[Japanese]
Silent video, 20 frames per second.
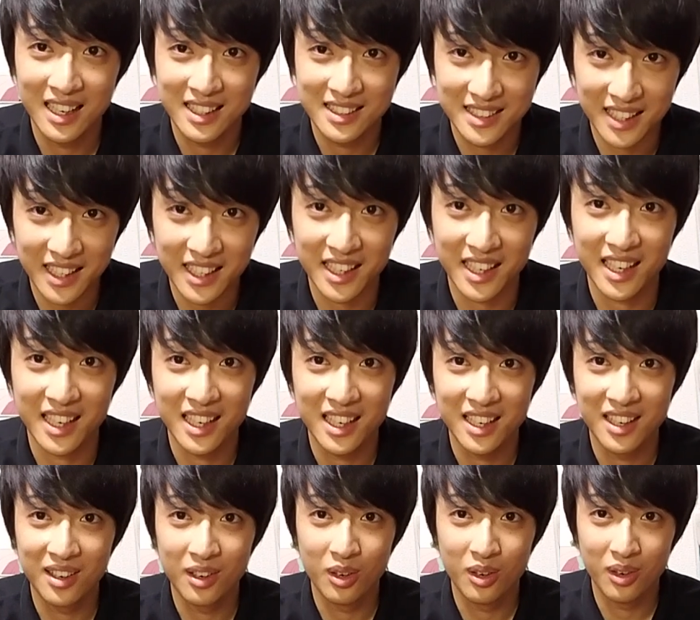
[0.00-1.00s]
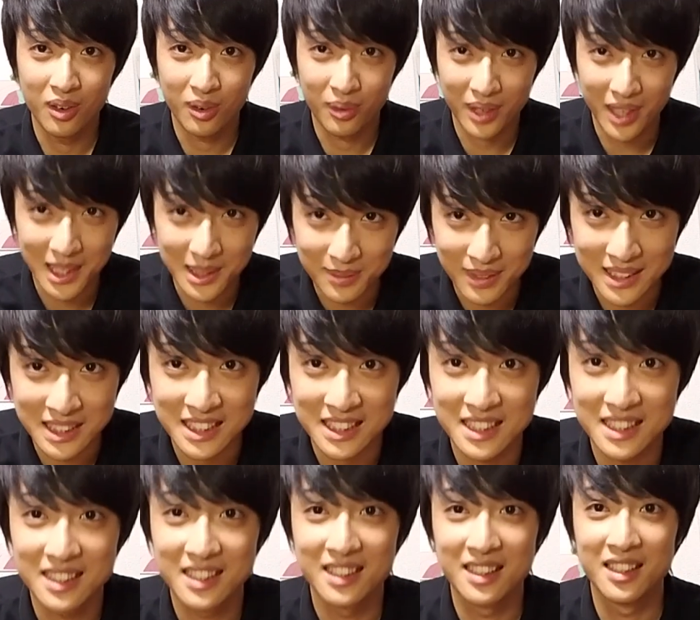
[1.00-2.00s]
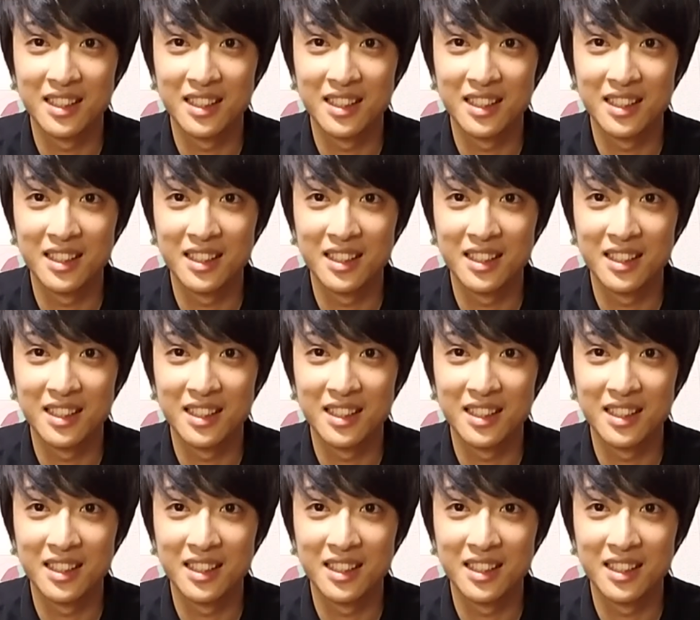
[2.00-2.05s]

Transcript: ぜひお願いします。